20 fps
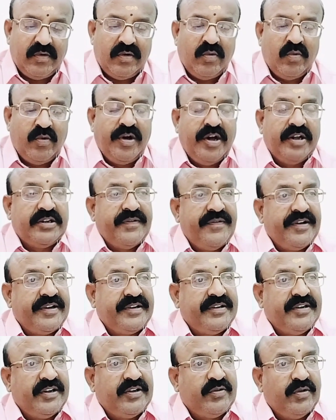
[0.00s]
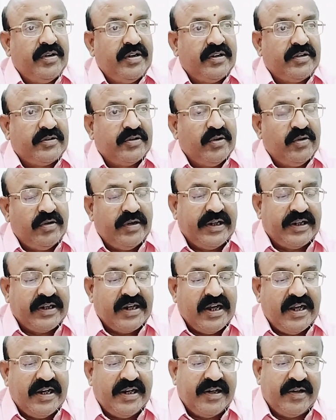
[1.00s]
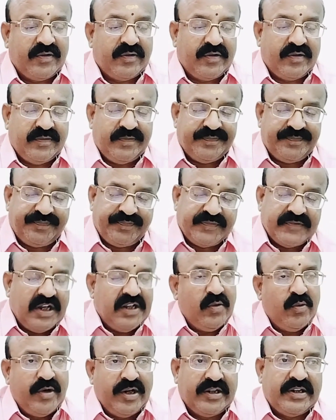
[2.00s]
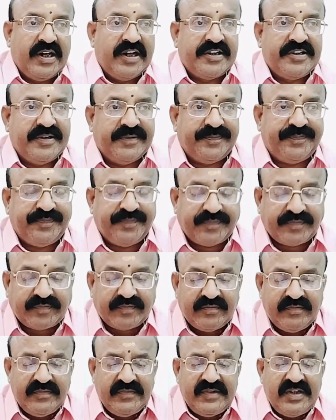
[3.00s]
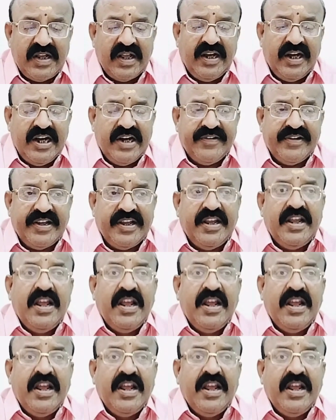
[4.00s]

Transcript: ఉన్నత వ్యక్తిత్వంతో ఎదగాలి అనుకుంటాం అది ఉన్నత లక్ష్యం రెండవది